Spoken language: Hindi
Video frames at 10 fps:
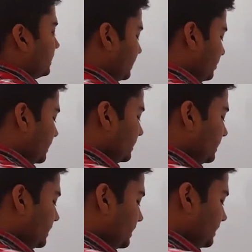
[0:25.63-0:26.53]
थायराइड
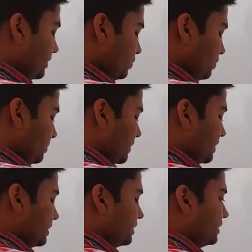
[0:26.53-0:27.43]
ग्लैंड के ऊपर
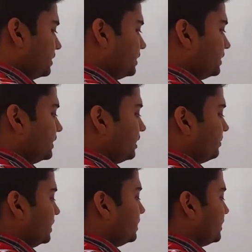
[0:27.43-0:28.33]
यहां
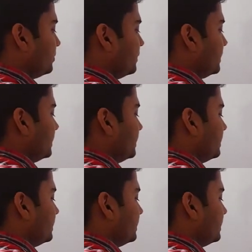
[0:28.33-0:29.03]
पे लगे हुए हैं